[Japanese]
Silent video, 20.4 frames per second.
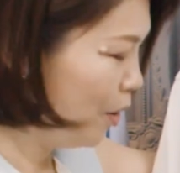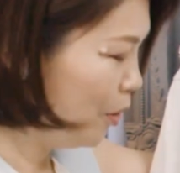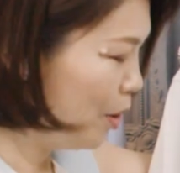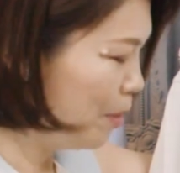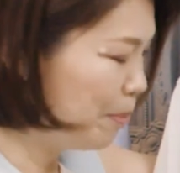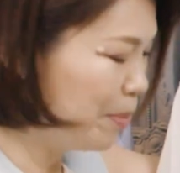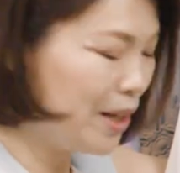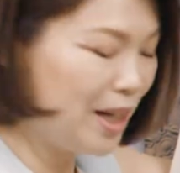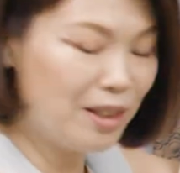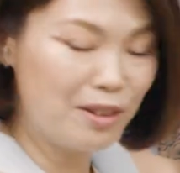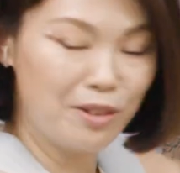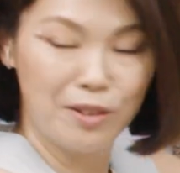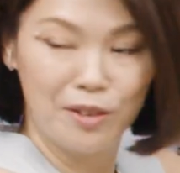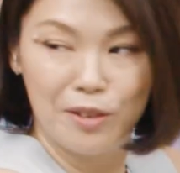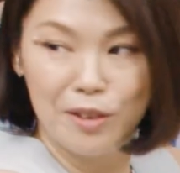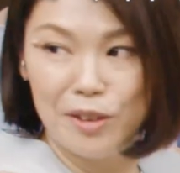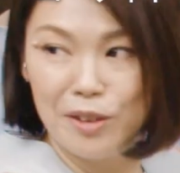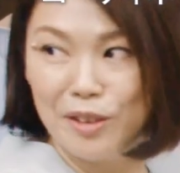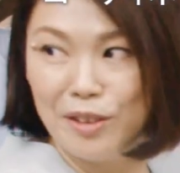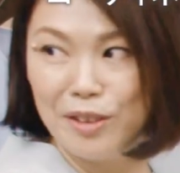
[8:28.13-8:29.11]

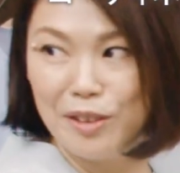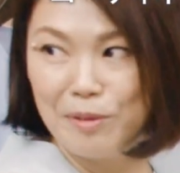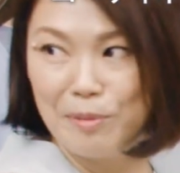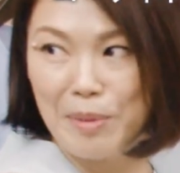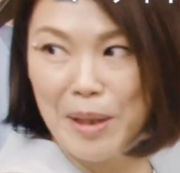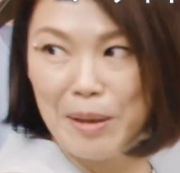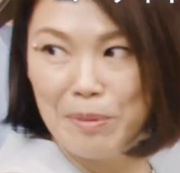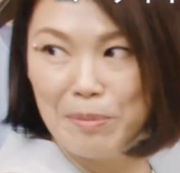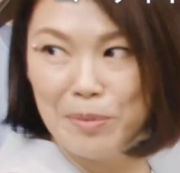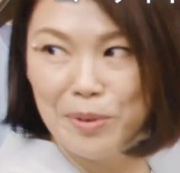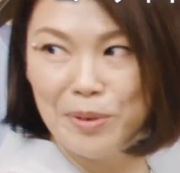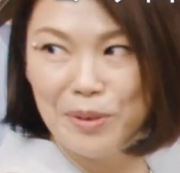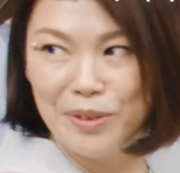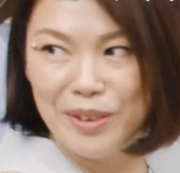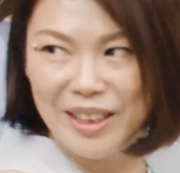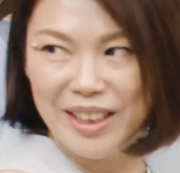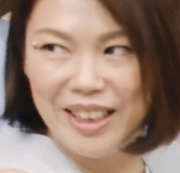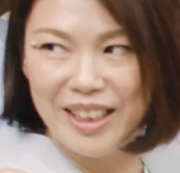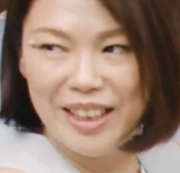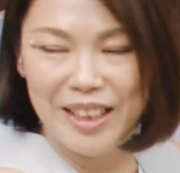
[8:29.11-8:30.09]
ブラックバンブー
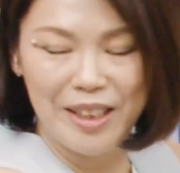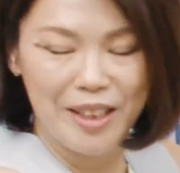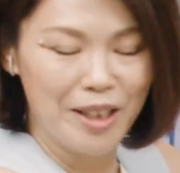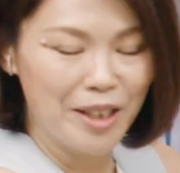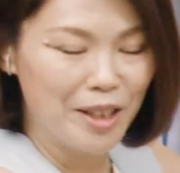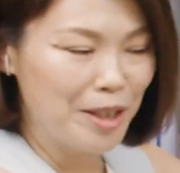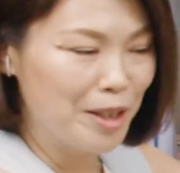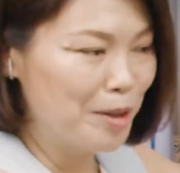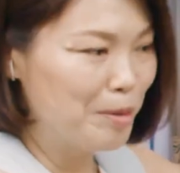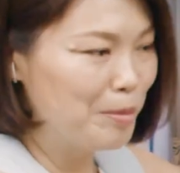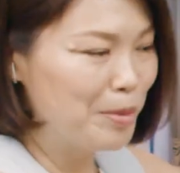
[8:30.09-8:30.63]
に、はい、